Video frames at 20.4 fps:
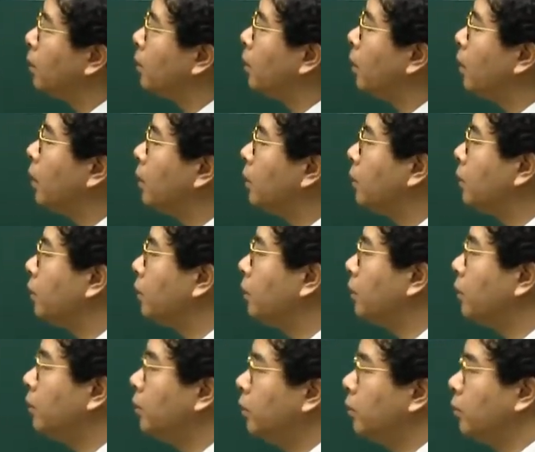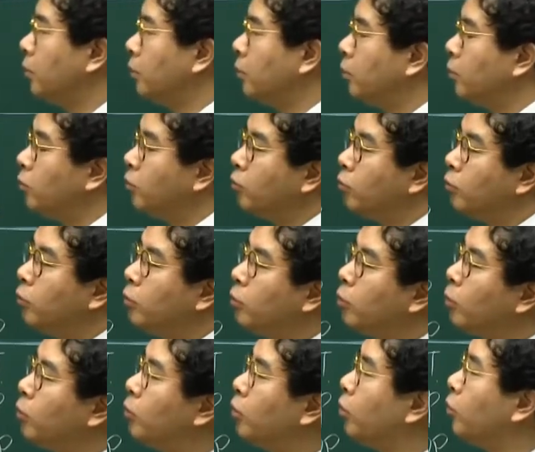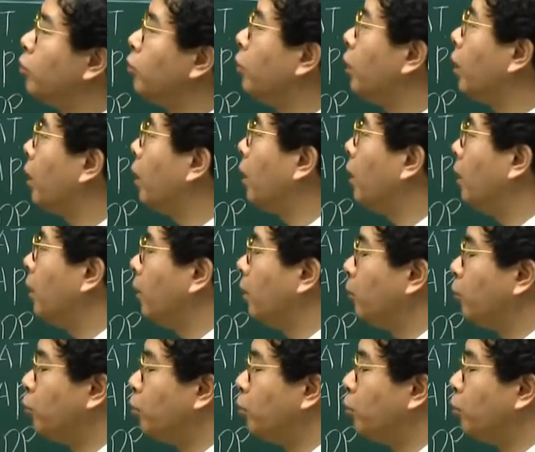따라서 운송 서류에